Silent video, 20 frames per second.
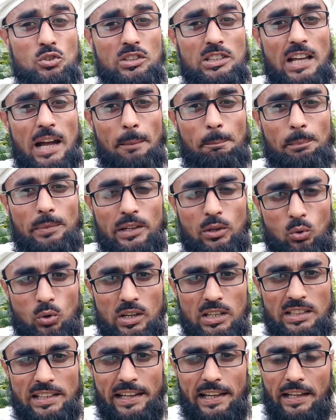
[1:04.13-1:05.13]
যদি আপনি
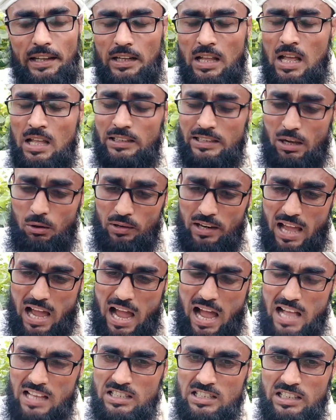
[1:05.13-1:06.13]
হয়ে থাকেন তাহলে
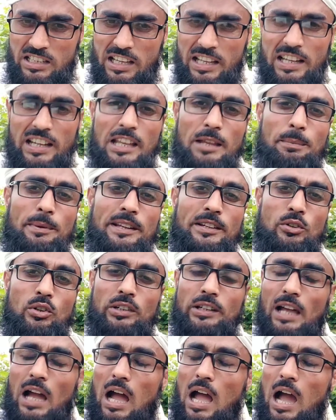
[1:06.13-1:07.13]
আজকের এই
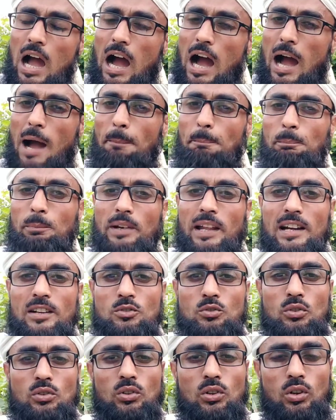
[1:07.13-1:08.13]
ভিডিওটা আপনার
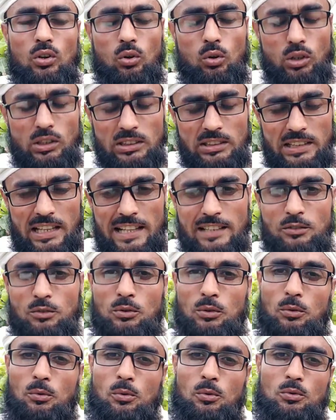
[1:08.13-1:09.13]
জন্য অত্যন্ত
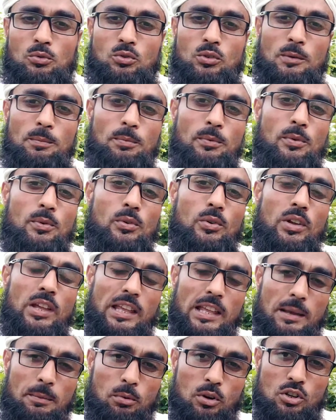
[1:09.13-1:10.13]
গুরুত্বপূর্ণ
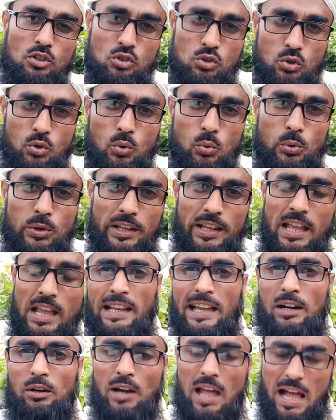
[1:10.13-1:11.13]
এবং জরুরি
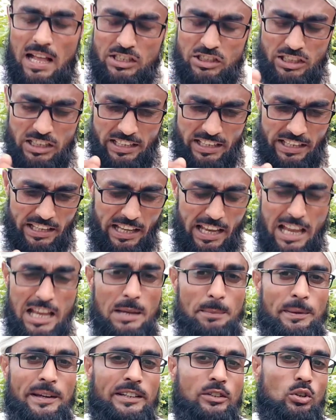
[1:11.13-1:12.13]
কেননা আজকের এই
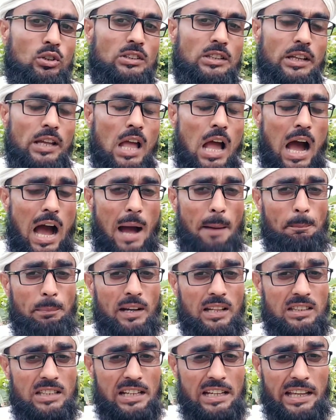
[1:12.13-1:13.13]
ভিডিওতে
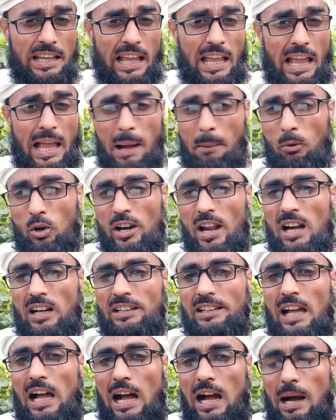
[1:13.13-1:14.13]
আপনাদেরকে এমন
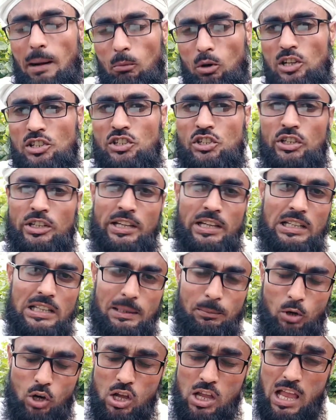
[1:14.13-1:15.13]
একটা আমল শিখিয়ে
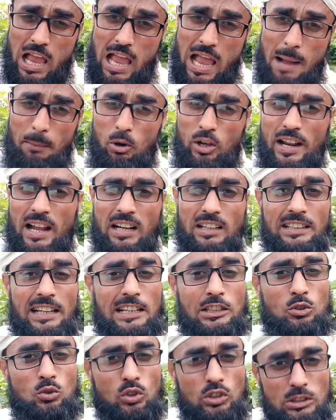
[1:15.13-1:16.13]
দেব এমন একটা
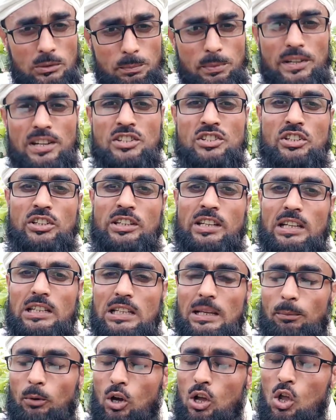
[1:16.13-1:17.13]
তদবির শিখিয়ে
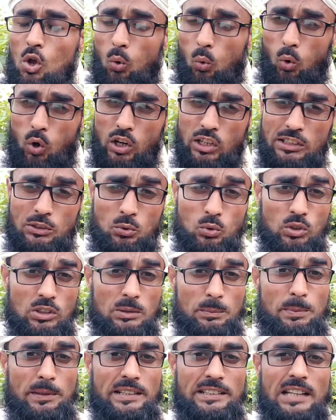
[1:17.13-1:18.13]
দেব ওই
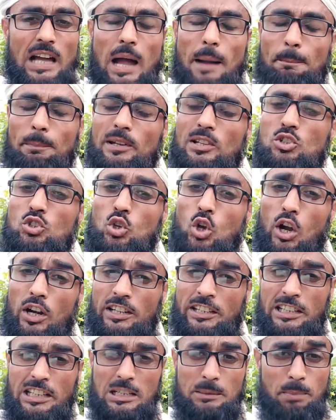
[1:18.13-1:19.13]
তদবিরটা আপনি
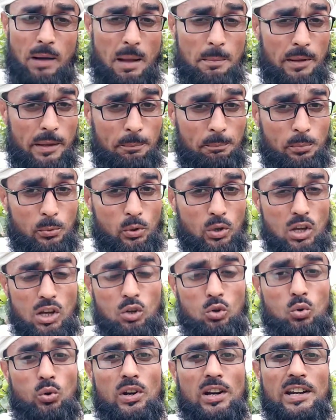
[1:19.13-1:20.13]
সঠিকভাবে প্রয়োগ
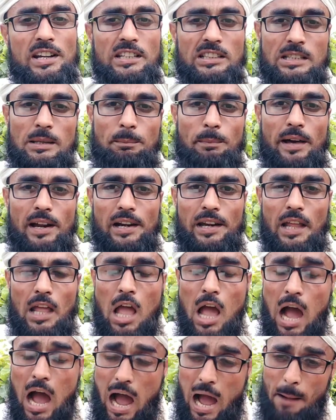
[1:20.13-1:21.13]
করে নিতে পারলে
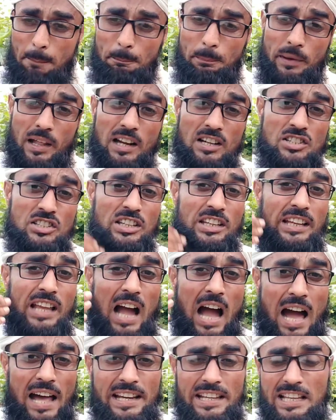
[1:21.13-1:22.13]
আপনার সেই
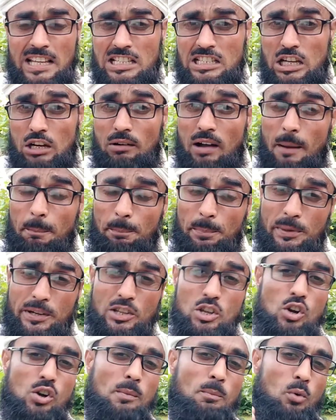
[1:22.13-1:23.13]
হারিয়ে যাওয়া
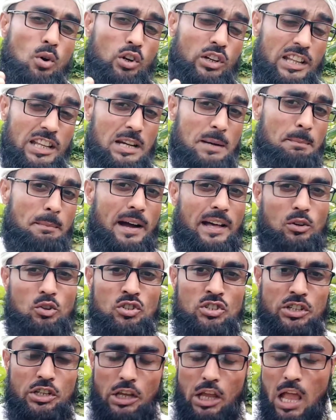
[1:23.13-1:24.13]
প্রিয় মনের
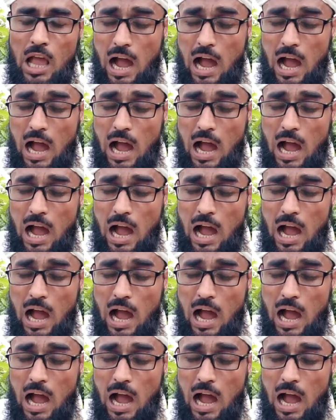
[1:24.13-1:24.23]
মানুষটি